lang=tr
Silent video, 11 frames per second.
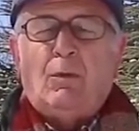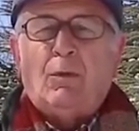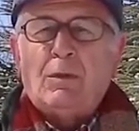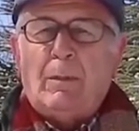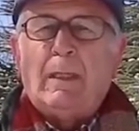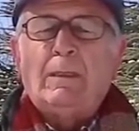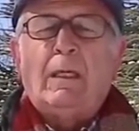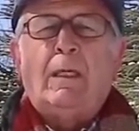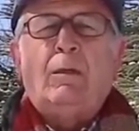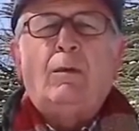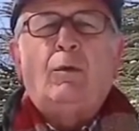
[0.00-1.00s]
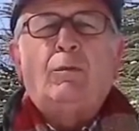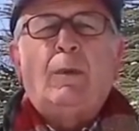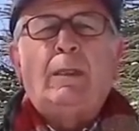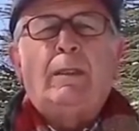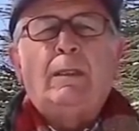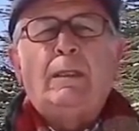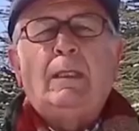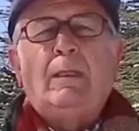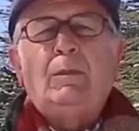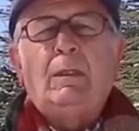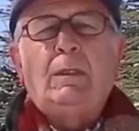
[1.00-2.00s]
O zaman da ormanlar
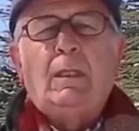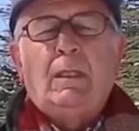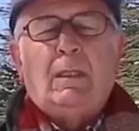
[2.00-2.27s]
yine bir